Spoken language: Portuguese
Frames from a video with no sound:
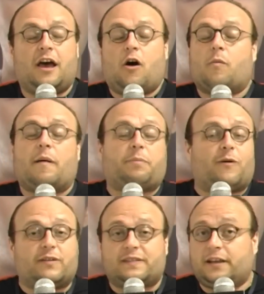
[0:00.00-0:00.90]
Uma
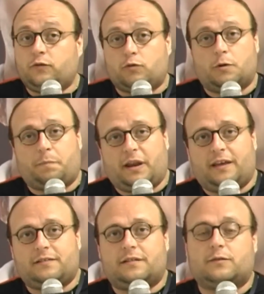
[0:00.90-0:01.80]
prova sem
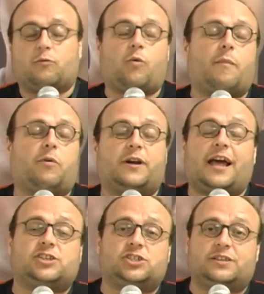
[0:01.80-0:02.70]
surpresas, com
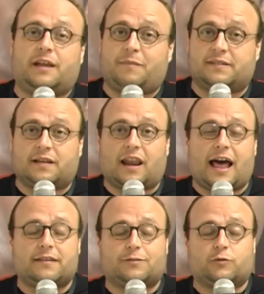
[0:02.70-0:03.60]
abordagem de temas
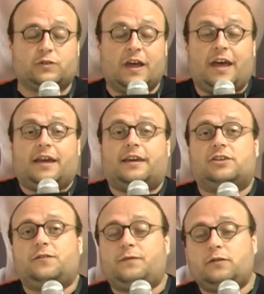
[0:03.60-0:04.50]
clássicos, que
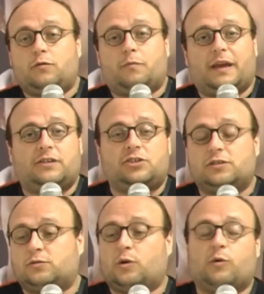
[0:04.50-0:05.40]
dificilmente
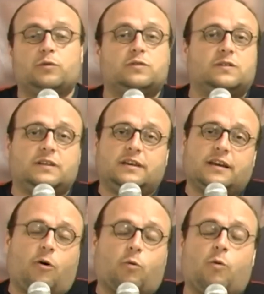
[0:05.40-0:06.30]
trouxe
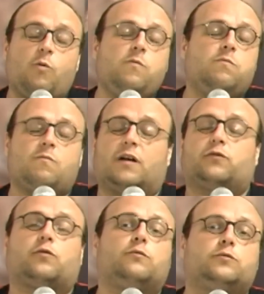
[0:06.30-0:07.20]
algum
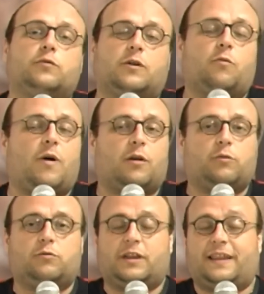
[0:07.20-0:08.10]
assunto que um
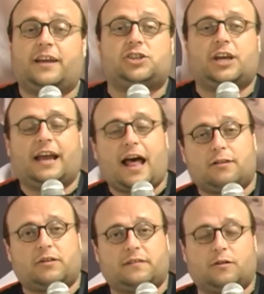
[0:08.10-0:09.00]
aluno que tenha
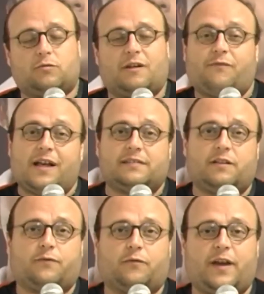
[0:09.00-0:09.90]
chegado na segunda fase
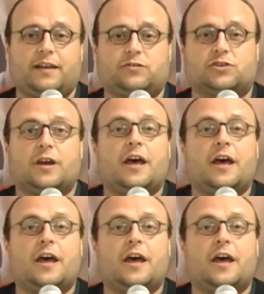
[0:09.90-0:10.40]
da FUVEST